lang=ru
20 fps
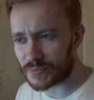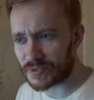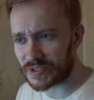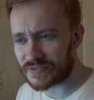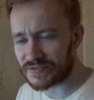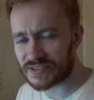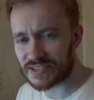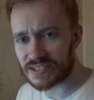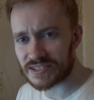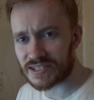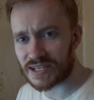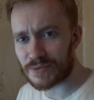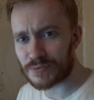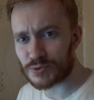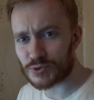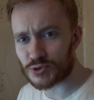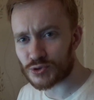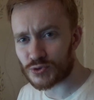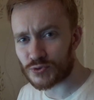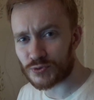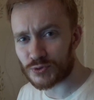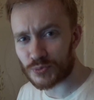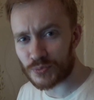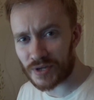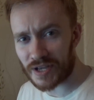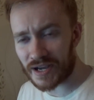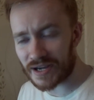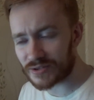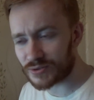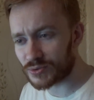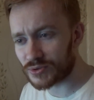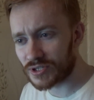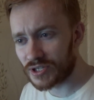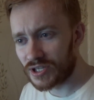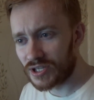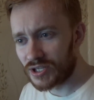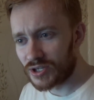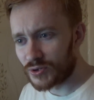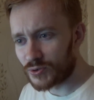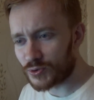Мы все знаем то, что в рублях тут
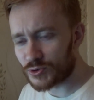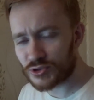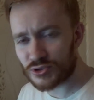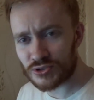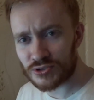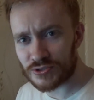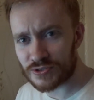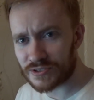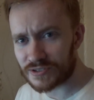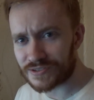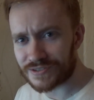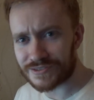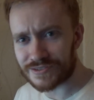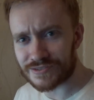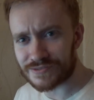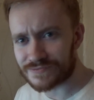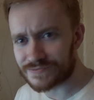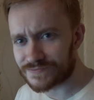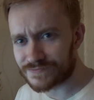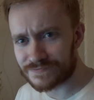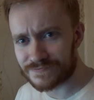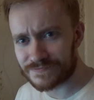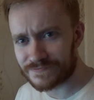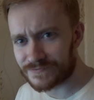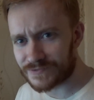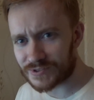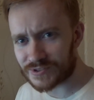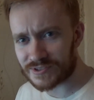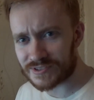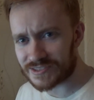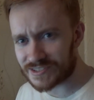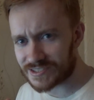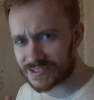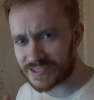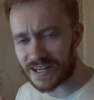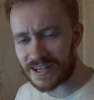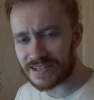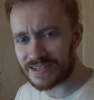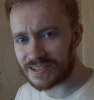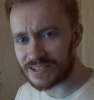очень э, вот
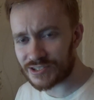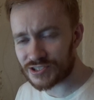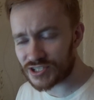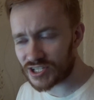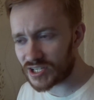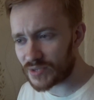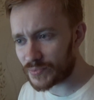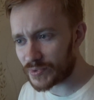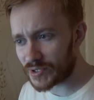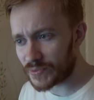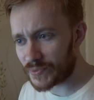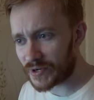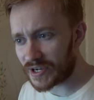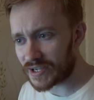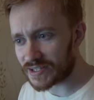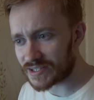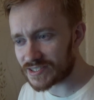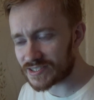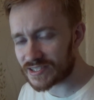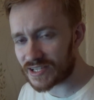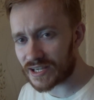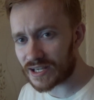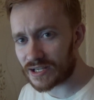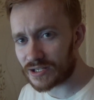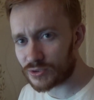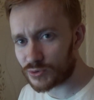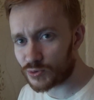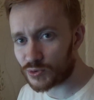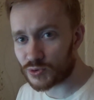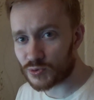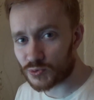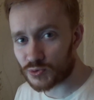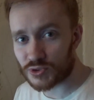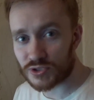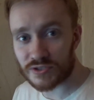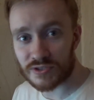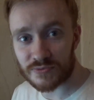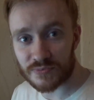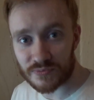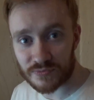странные решения принимает издатели, но это
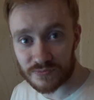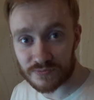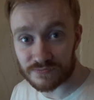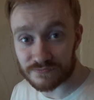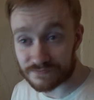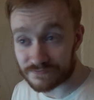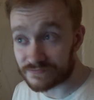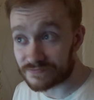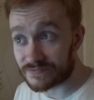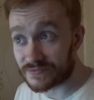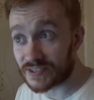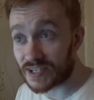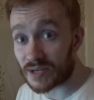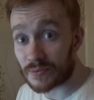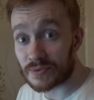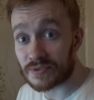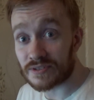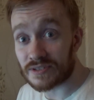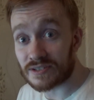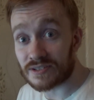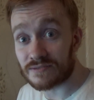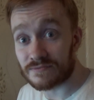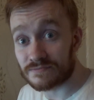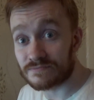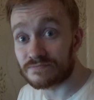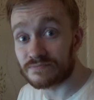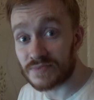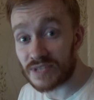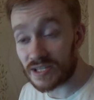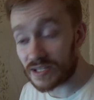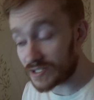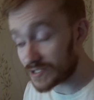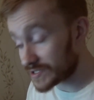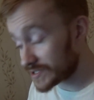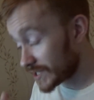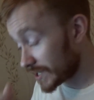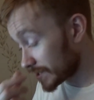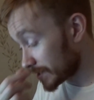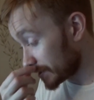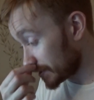уже как бы мнение
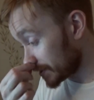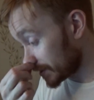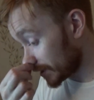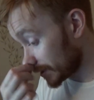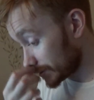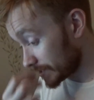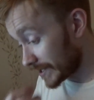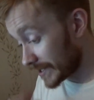издателей и так